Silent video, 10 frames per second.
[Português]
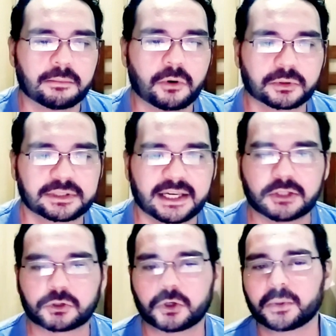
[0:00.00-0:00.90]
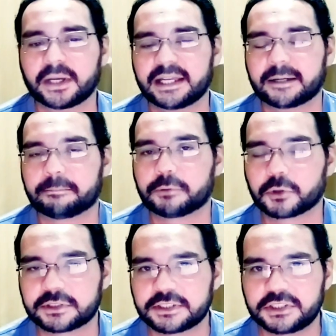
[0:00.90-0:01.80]
Bom, o território era
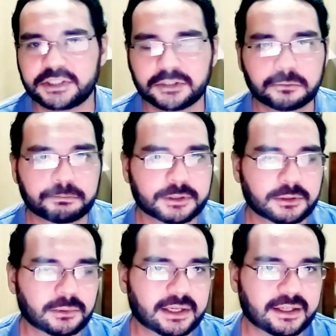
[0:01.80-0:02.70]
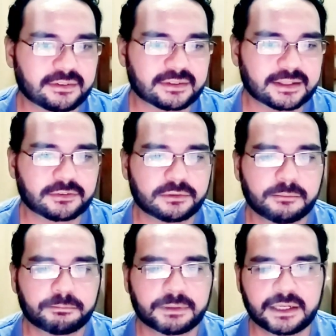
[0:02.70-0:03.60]
protegido pelo exército
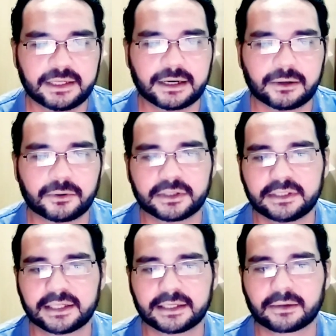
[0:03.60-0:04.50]
imperial e era